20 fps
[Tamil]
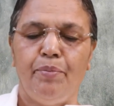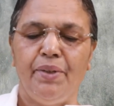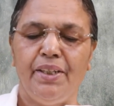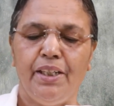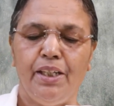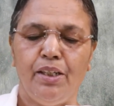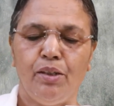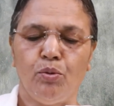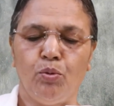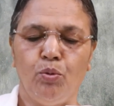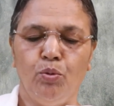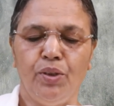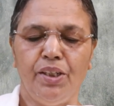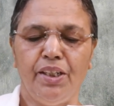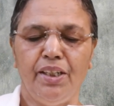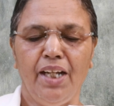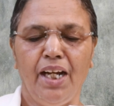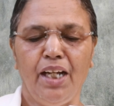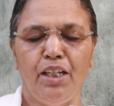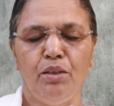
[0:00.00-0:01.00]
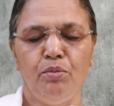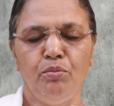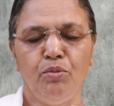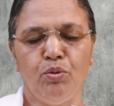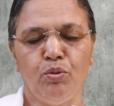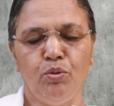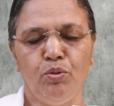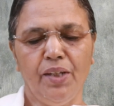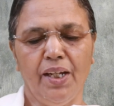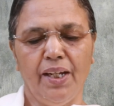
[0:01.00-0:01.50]
பிறர் கூறினாலும்
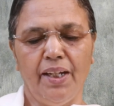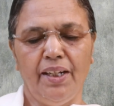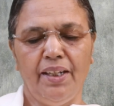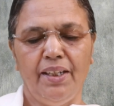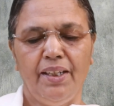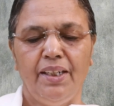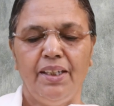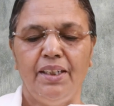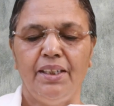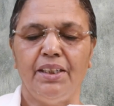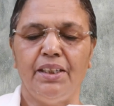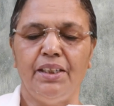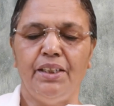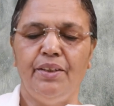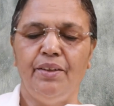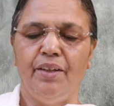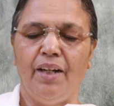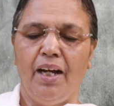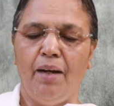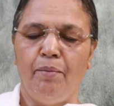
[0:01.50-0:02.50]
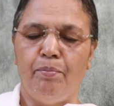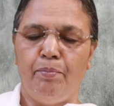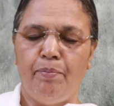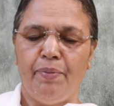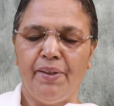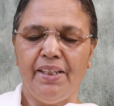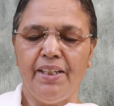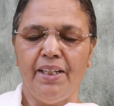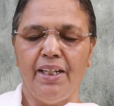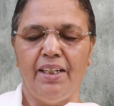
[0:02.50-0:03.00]
கூட இது
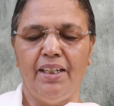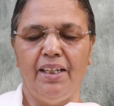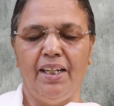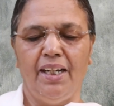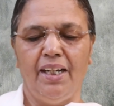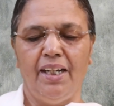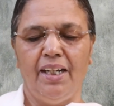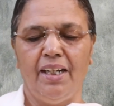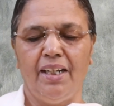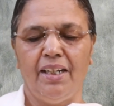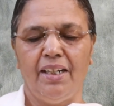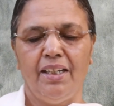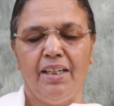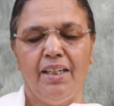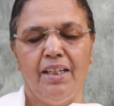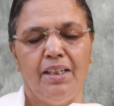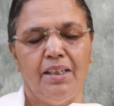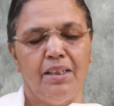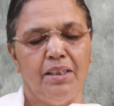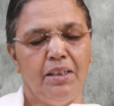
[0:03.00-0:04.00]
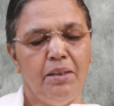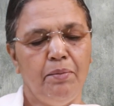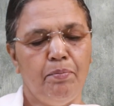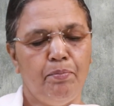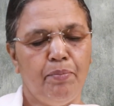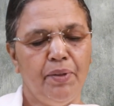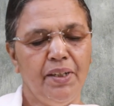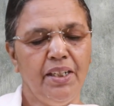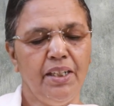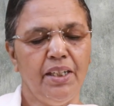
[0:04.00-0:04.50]
அப்படி அல்ல
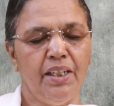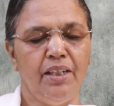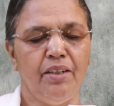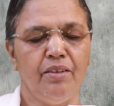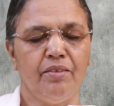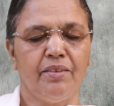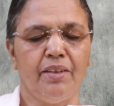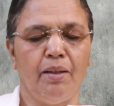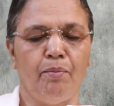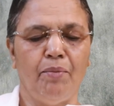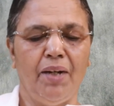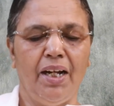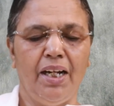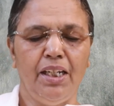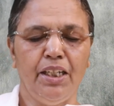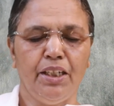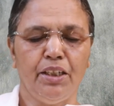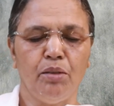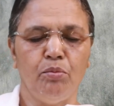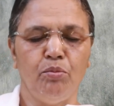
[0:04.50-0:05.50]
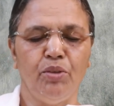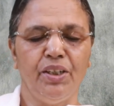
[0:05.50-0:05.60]
இப்படி என்று சமாளிக்க